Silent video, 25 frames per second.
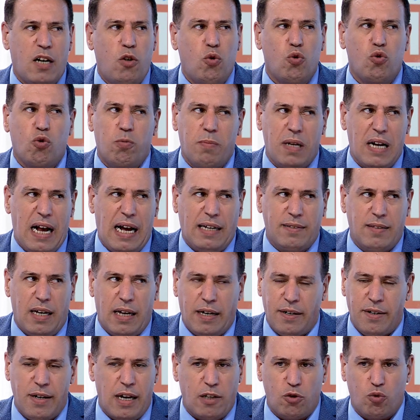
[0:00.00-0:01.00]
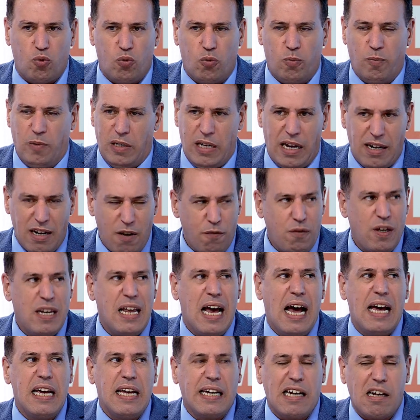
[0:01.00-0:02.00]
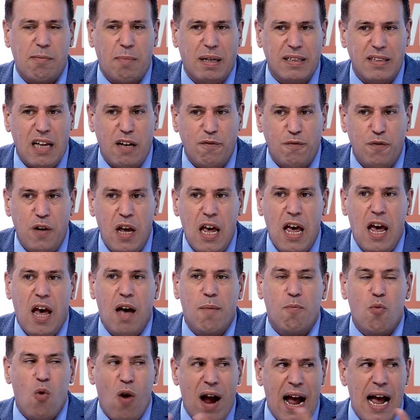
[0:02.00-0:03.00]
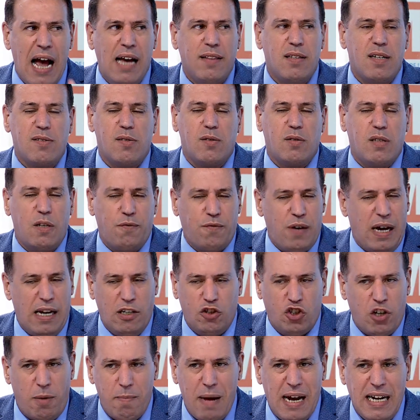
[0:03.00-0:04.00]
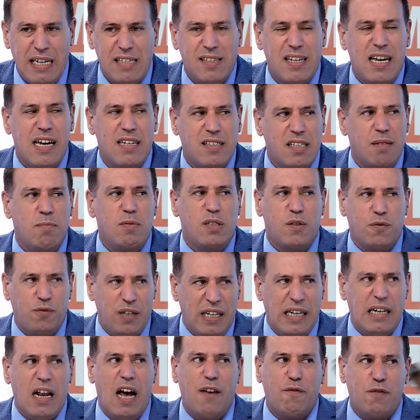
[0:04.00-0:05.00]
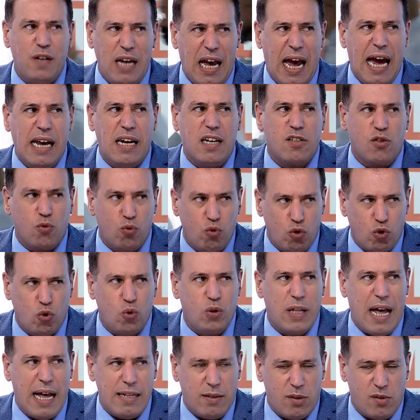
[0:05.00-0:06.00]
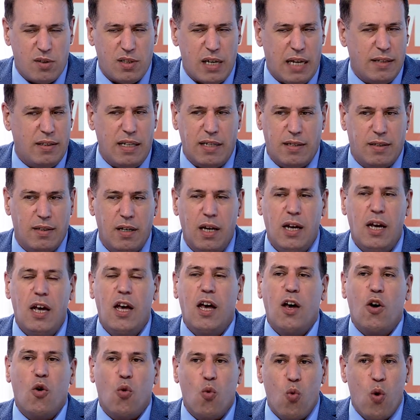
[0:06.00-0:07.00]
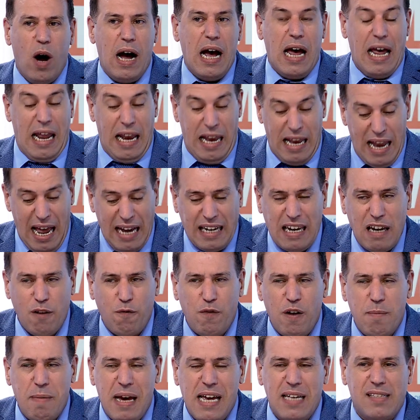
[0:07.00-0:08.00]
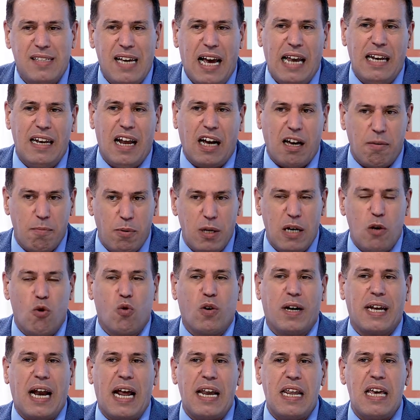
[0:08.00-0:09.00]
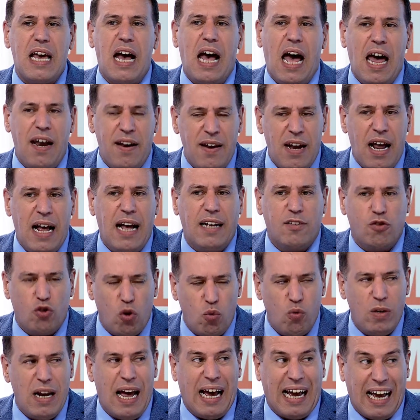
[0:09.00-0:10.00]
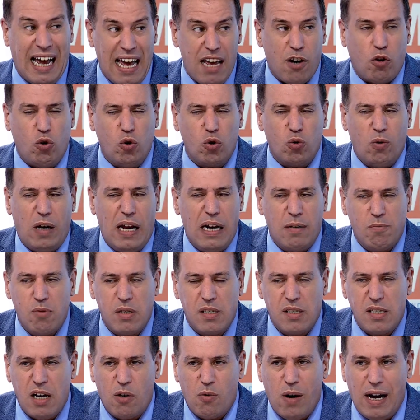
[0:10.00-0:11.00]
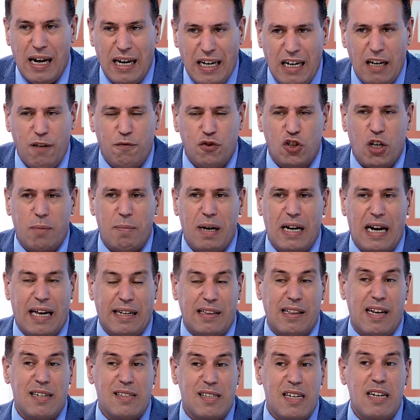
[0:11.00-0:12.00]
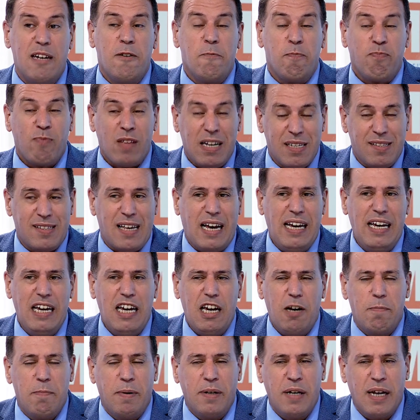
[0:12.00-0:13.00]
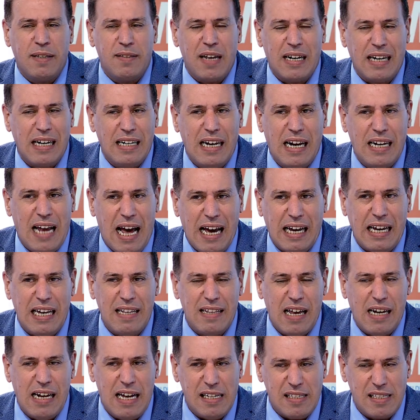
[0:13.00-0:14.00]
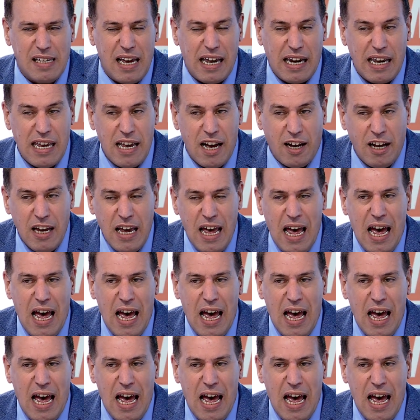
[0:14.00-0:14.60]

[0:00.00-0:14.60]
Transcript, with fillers: عضو من اعضاء الناتو لان في نهايه المطاف معاهده الدفاع الجماعي سيتم تفعيلها في حاله وجود هذا التهديد ولكن فيما يتعلق باوكرانيا انها دوله غير عضو على مستوى حلف شمال الاطلسي صحيح بالنظر الى العقيده العسكريه